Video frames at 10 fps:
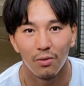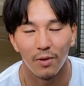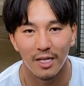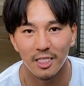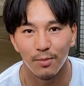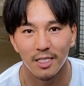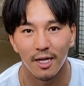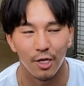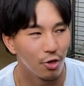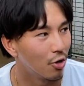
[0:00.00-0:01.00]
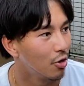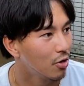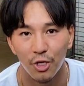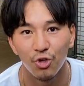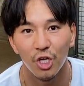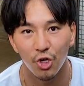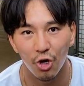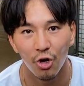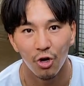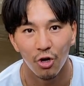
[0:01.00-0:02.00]
まあ、出しましたけど、まあ、
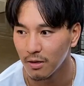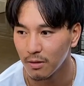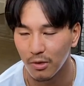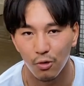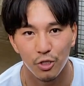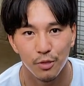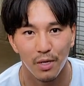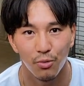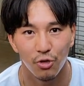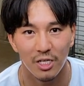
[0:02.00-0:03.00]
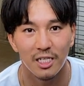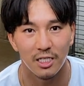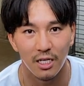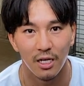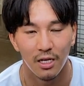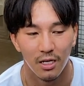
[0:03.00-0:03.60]
ユニクロもうコスパもいいし